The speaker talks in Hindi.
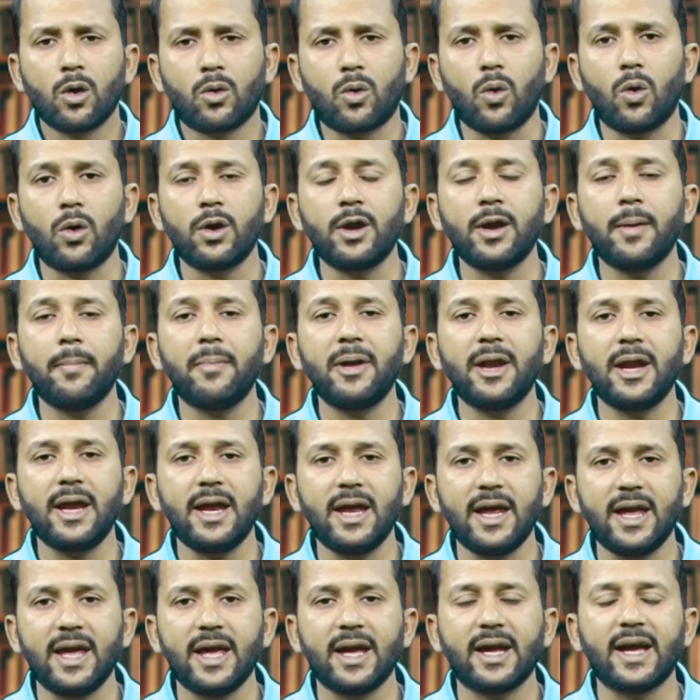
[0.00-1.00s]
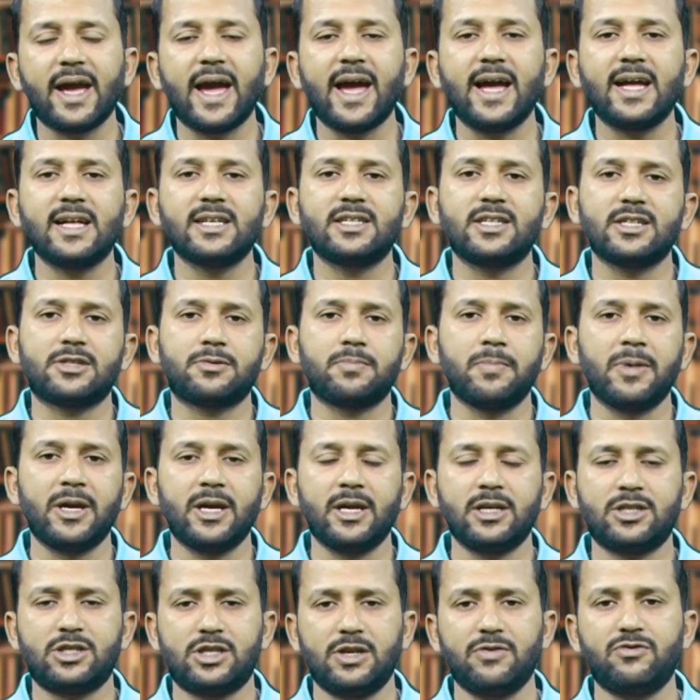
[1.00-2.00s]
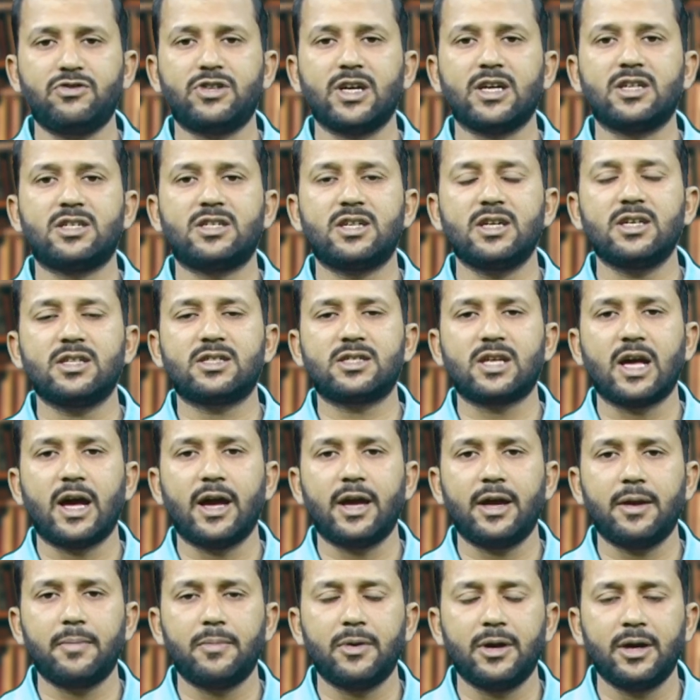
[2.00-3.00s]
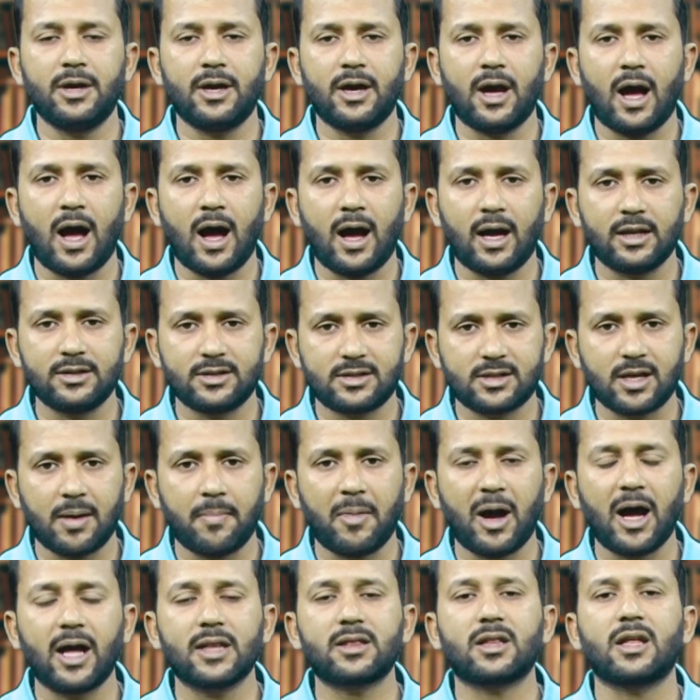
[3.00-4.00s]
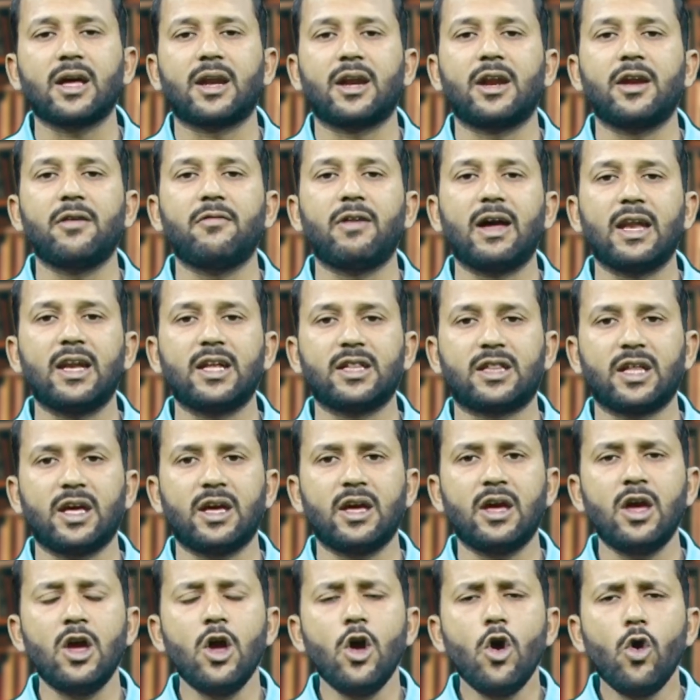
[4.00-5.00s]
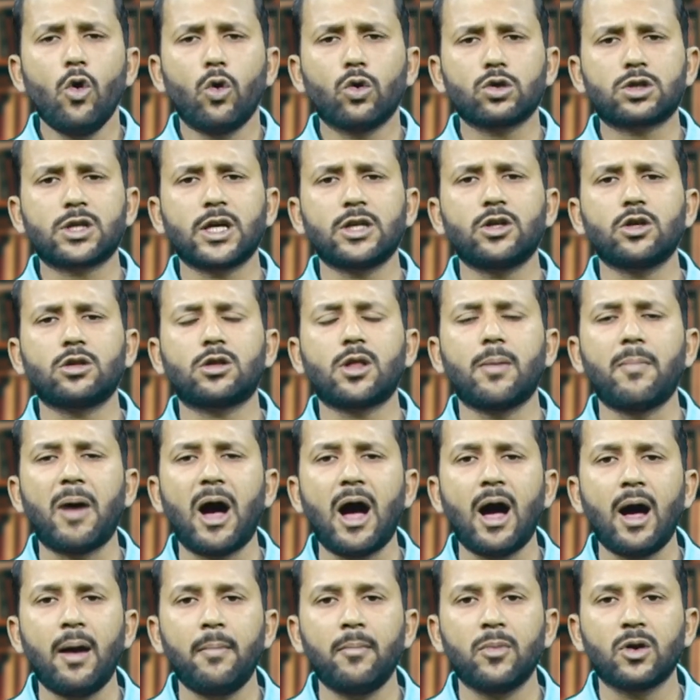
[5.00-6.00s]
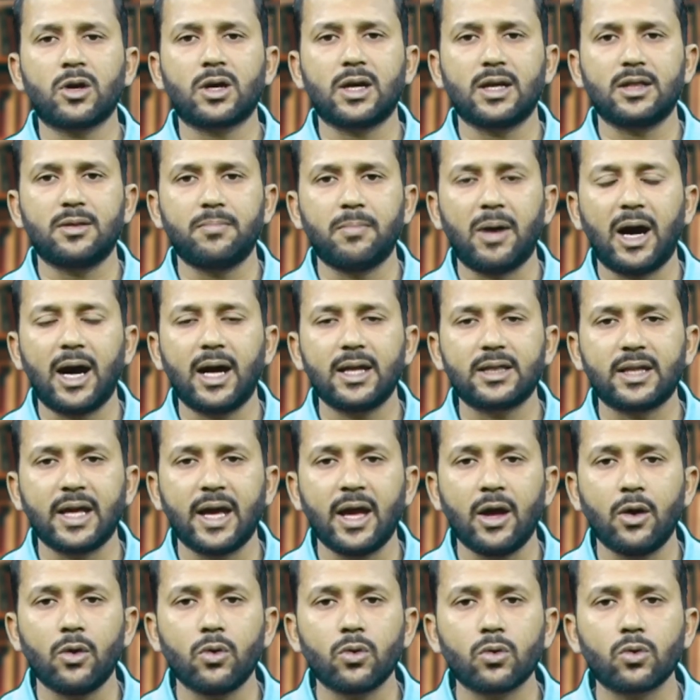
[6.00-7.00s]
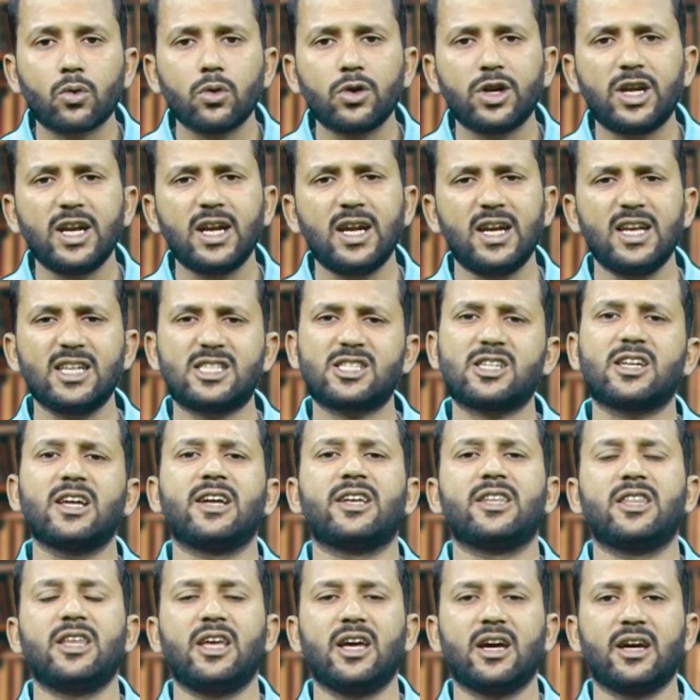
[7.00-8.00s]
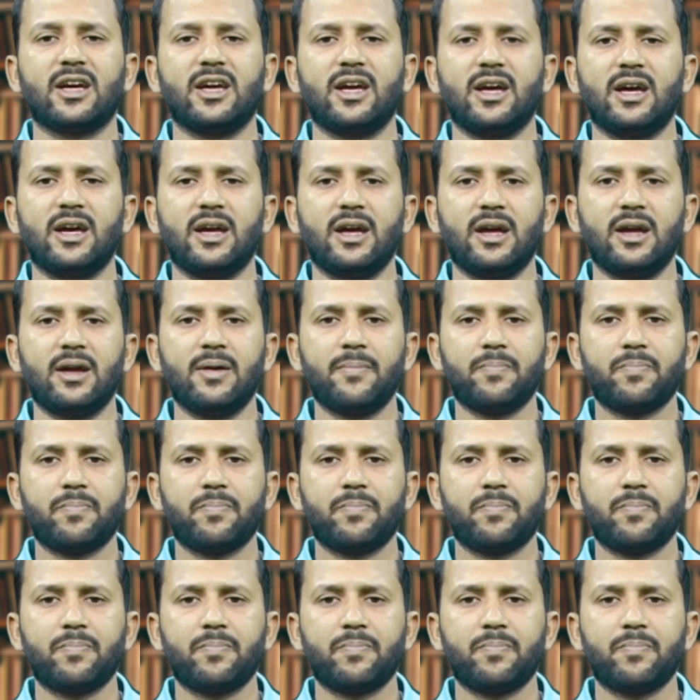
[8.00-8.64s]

कोर्ट नंबर एक है जिसमें चीफ जस्टिस साहब आज समात करने वाले थे उसके जो तमाम मुकदमात हैं उनको डी लिस्ट कर दिया गया है